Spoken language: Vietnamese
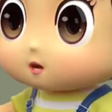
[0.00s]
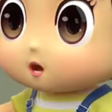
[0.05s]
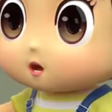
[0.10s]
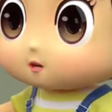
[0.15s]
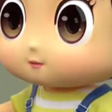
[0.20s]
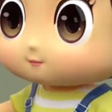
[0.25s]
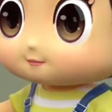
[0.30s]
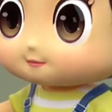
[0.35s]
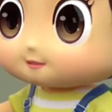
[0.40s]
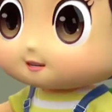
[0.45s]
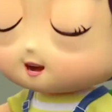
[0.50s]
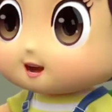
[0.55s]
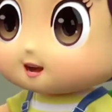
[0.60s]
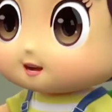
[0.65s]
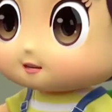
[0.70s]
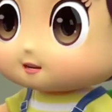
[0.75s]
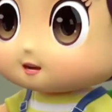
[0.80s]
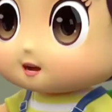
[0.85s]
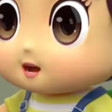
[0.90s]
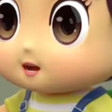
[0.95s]
Vậy đại
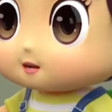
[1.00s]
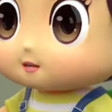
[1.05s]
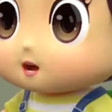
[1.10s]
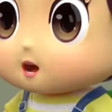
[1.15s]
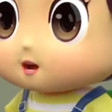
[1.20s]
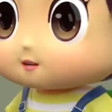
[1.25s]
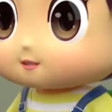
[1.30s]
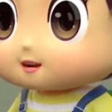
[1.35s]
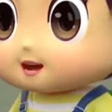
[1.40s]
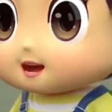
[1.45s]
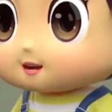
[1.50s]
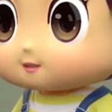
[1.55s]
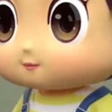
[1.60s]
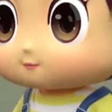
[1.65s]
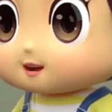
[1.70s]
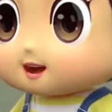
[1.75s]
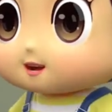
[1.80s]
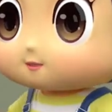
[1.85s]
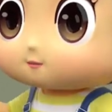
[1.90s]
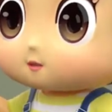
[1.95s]
từ chỉ có thể thay thế
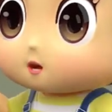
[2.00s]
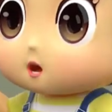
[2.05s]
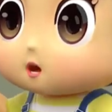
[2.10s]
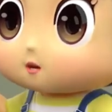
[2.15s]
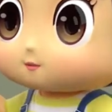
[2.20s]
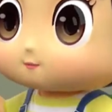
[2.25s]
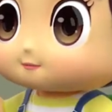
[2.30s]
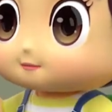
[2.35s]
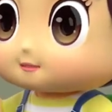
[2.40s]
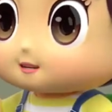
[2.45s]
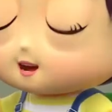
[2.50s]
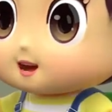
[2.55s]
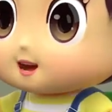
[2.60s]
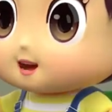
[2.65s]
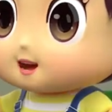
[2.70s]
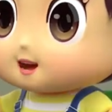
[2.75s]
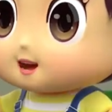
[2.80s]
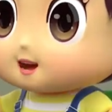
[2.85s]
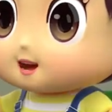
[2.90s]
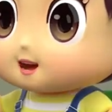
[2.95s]
cho danh từ đúng không
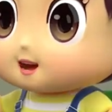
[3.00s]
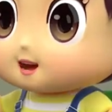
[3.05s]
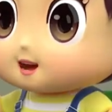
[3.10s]
ạ?